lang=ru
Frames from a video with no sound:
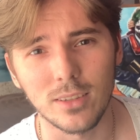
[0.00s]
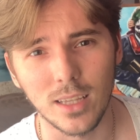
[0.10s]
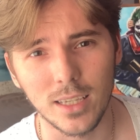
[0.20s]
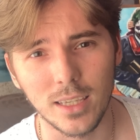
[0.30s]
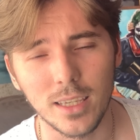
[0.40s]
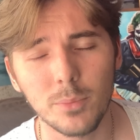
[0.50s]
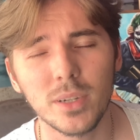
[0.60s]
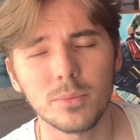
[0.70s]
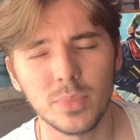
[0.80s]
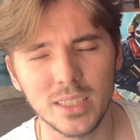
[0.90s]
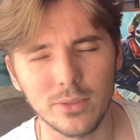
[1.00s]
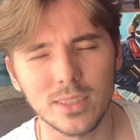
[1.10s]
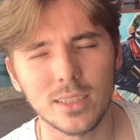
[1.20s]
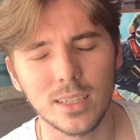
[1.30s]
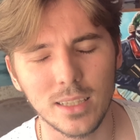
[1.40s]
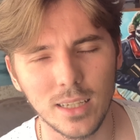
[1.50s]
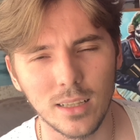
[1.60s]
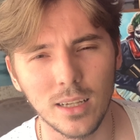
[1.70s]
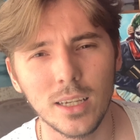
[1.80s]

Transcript: лайки и подписываться на канал,